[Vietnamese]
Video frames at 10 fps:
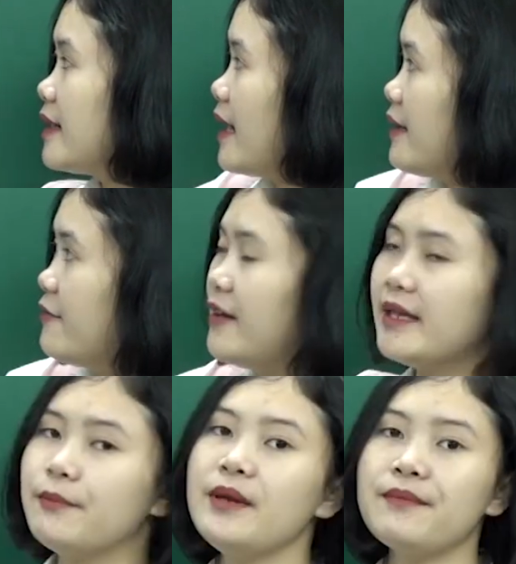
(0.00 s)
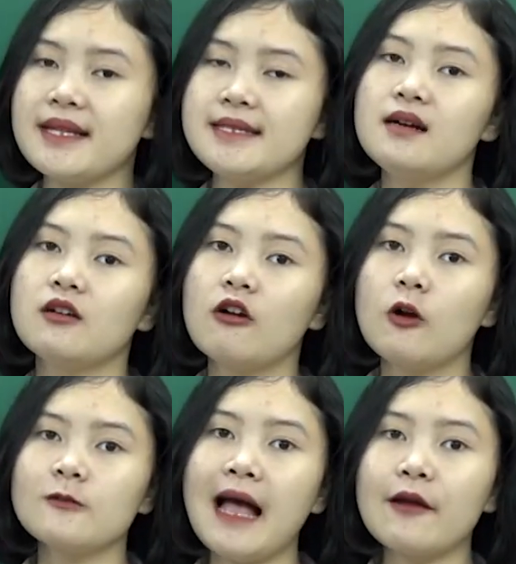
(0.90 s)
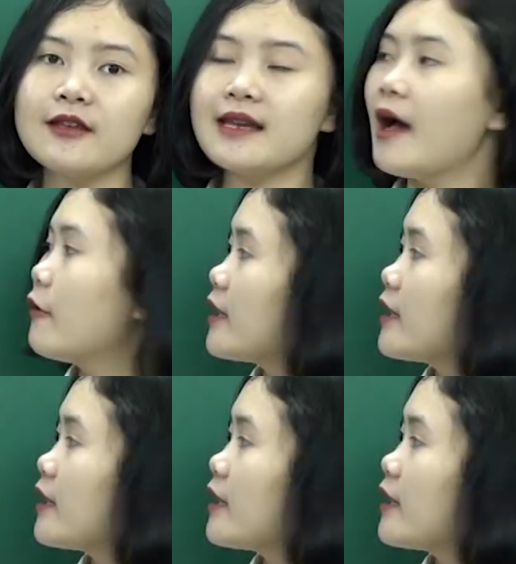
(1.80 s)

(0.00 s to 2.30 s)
Đây, vậy thì pin mặt trời có cấu tạo như thế nào?